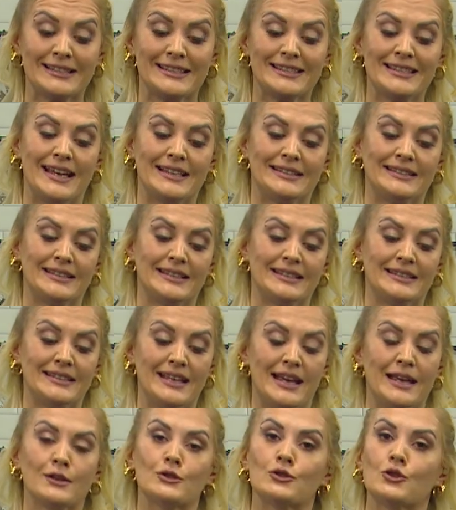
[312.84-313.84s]

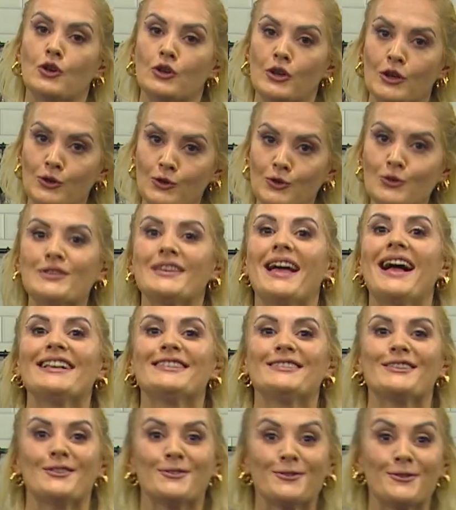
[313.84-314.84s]
ıslattıktan sonra
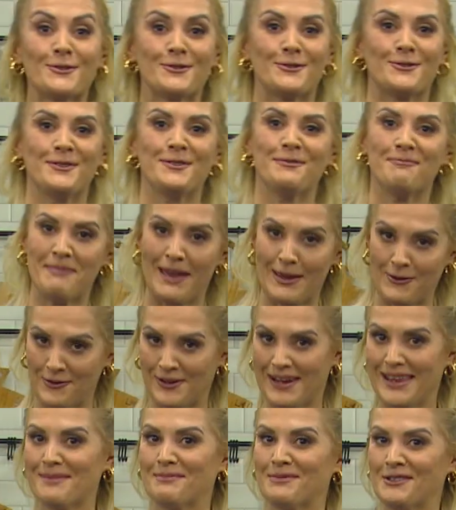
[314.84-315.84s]
güzelce süzün. Ben
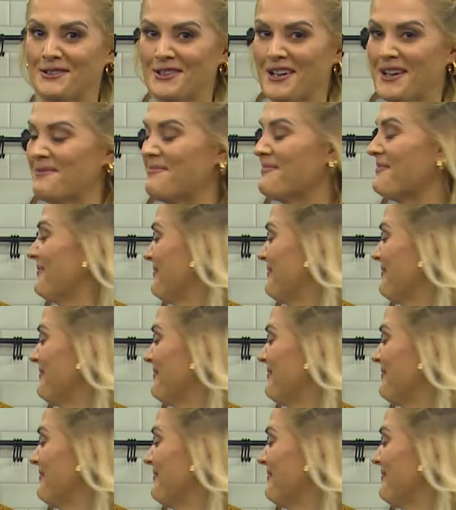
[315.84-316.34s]
öyle yapacağım.